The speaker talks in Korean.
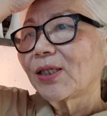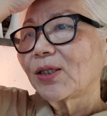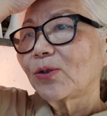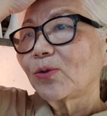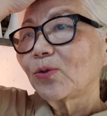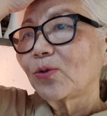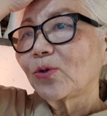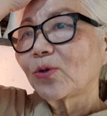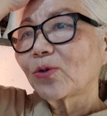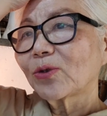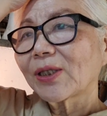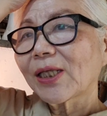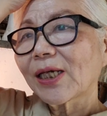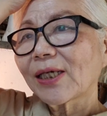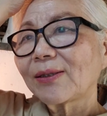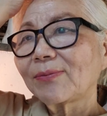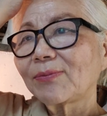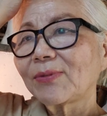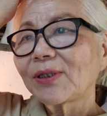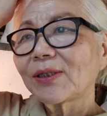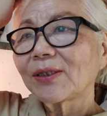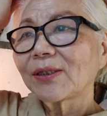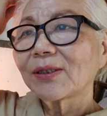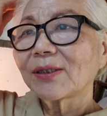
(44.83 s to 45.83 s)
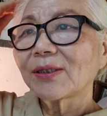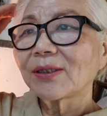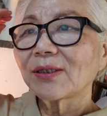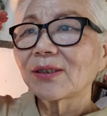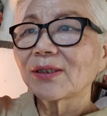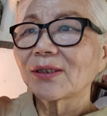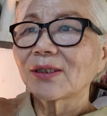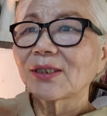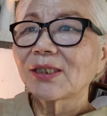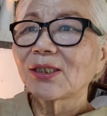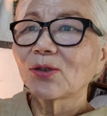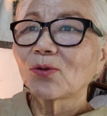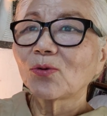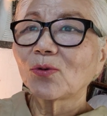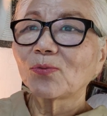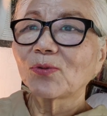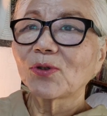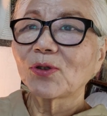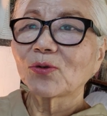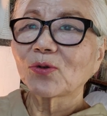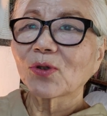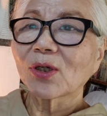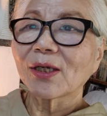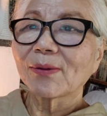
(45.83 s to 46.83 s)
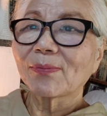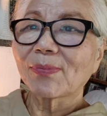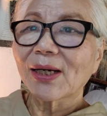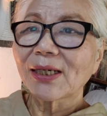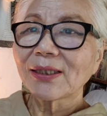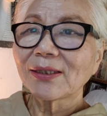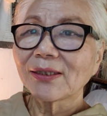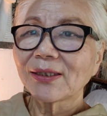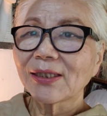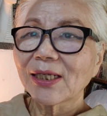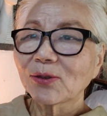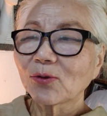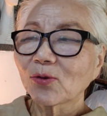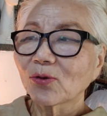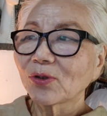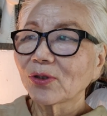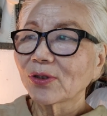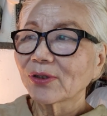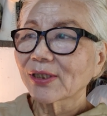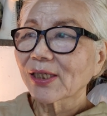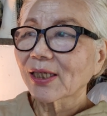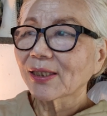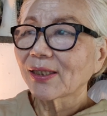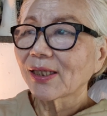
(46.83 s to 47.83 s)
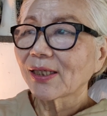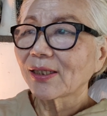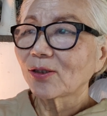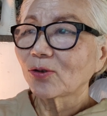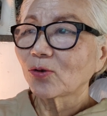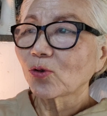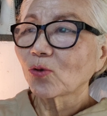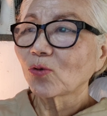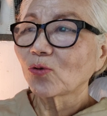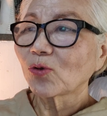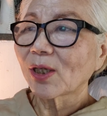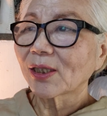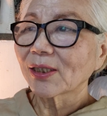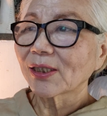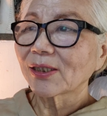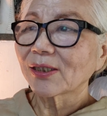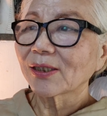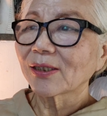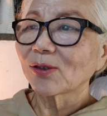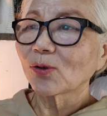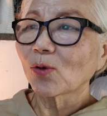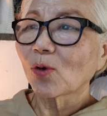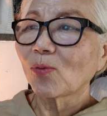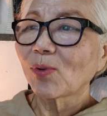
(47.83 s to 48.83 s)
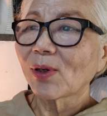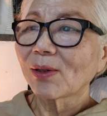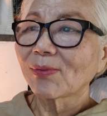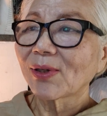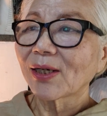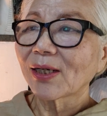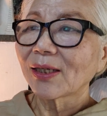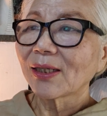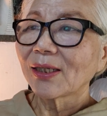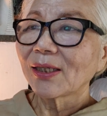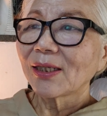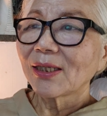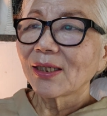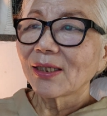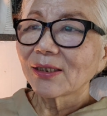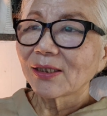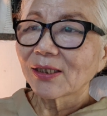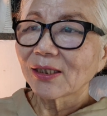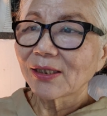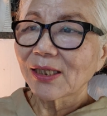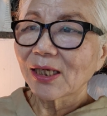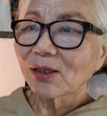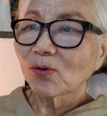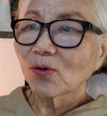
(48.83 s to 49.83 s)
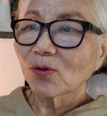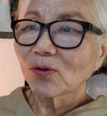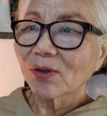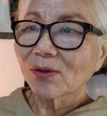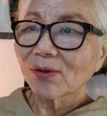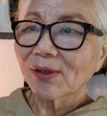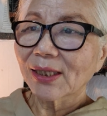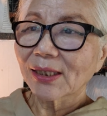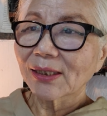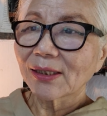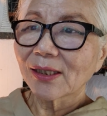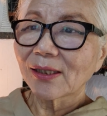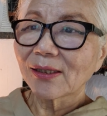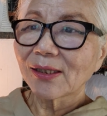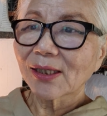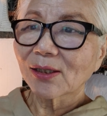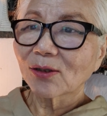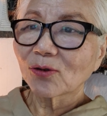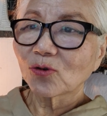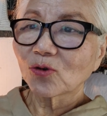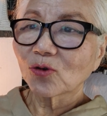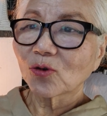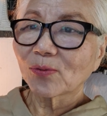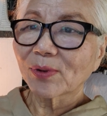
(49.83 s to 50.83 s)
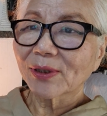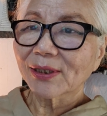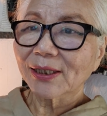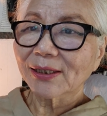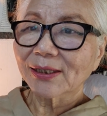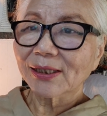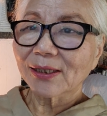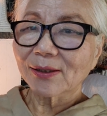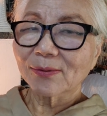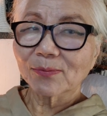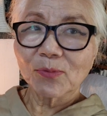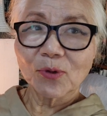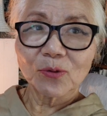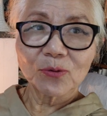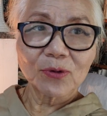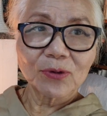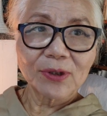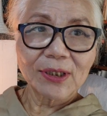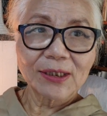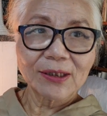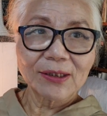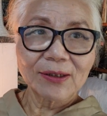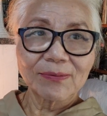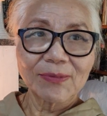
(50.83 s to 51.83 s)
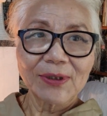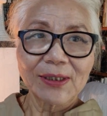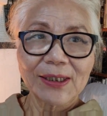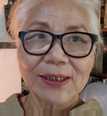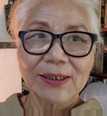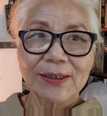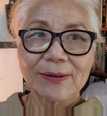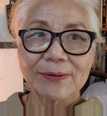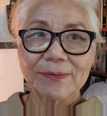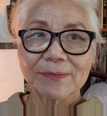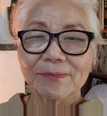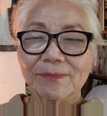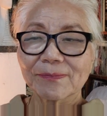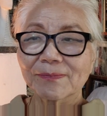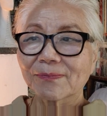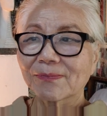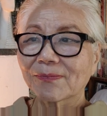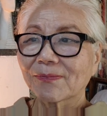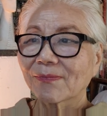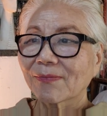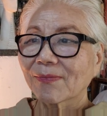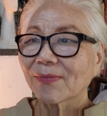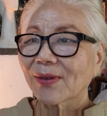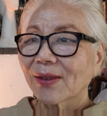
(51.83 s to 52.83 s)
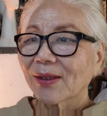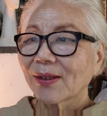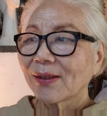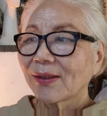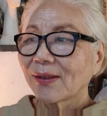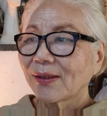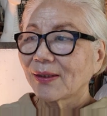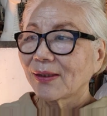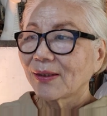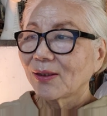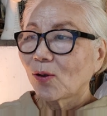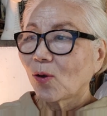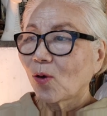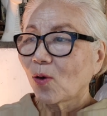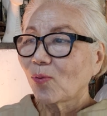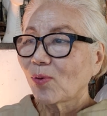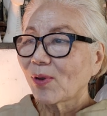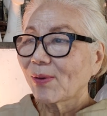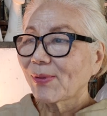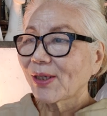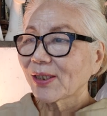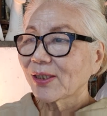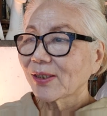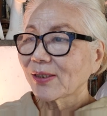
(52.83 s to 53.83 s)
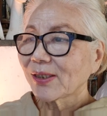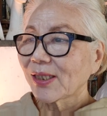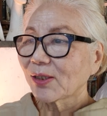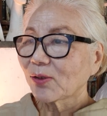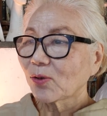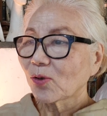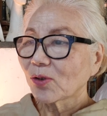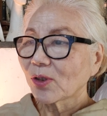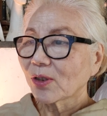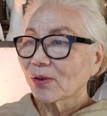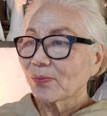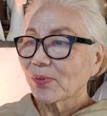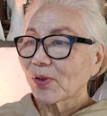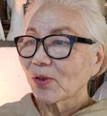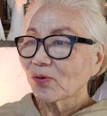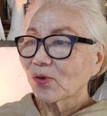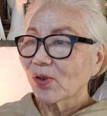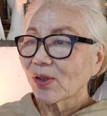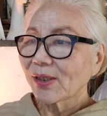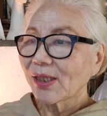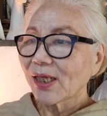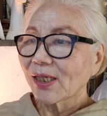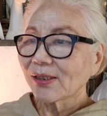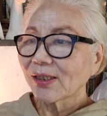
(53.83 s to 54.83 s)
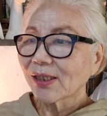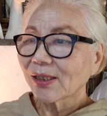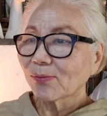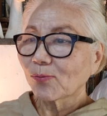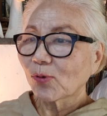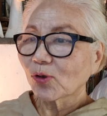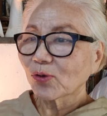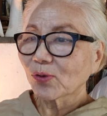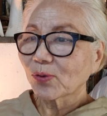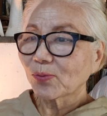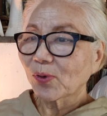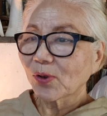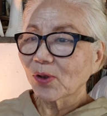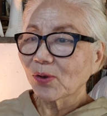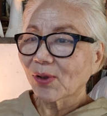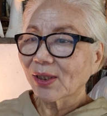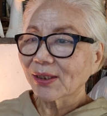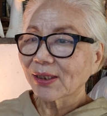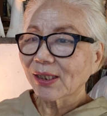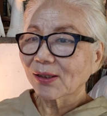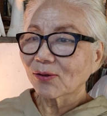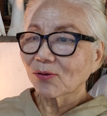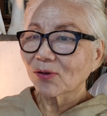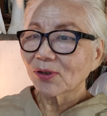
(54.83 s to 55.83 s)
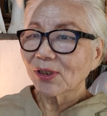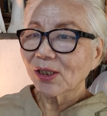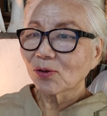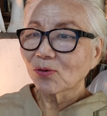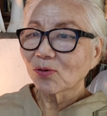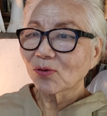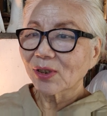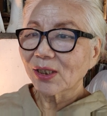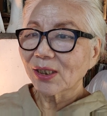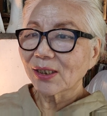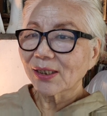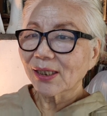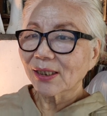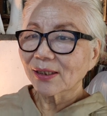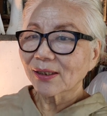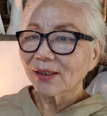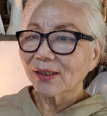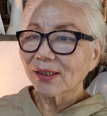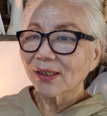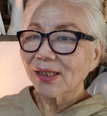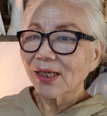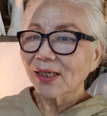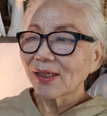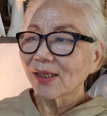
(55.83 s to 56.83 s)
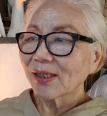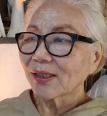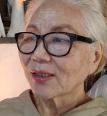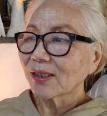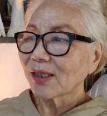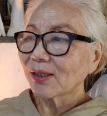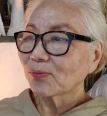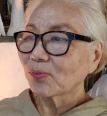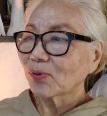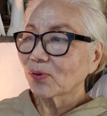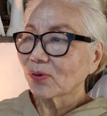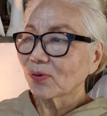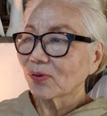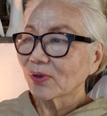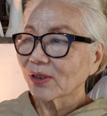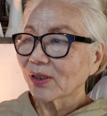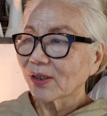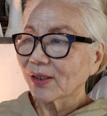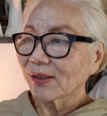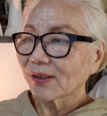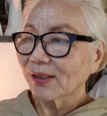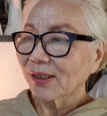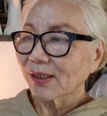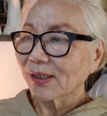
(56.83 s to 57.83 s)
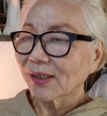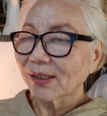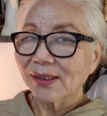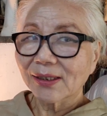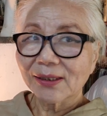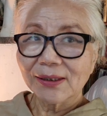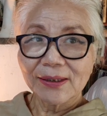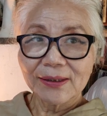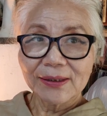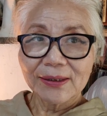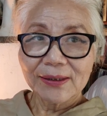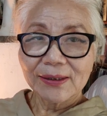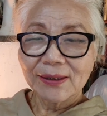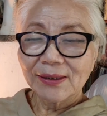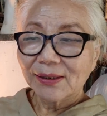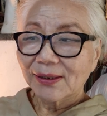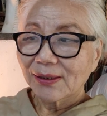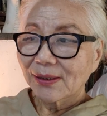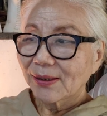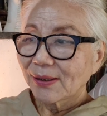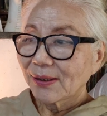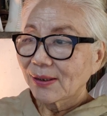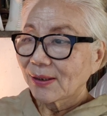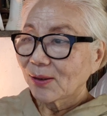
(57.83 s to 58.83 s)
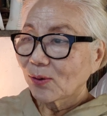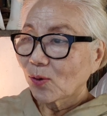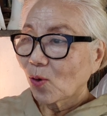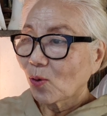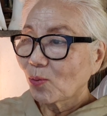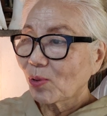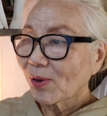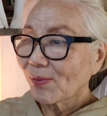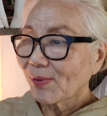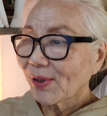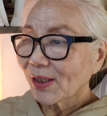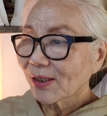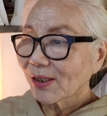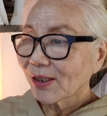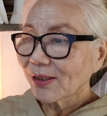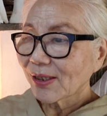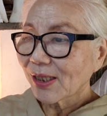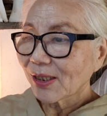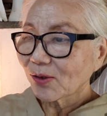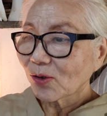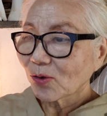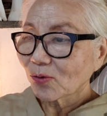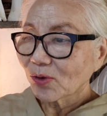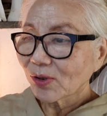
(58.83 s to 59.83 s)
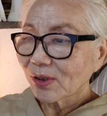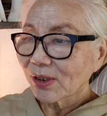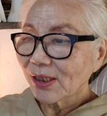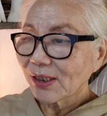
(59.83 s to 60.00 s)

뉴욕타임즈 기고문을 통해 바이든 대통령 사퇴를 촉구하기 전 오바마 전 대통령과 연락을 주고받았다는 보도를 했습니다. 오바마 전 대통령은 평소에 냉정한 모습을 보여왔다고 영국 일단 텔레그래프는 전했다. 오바마 전 대통령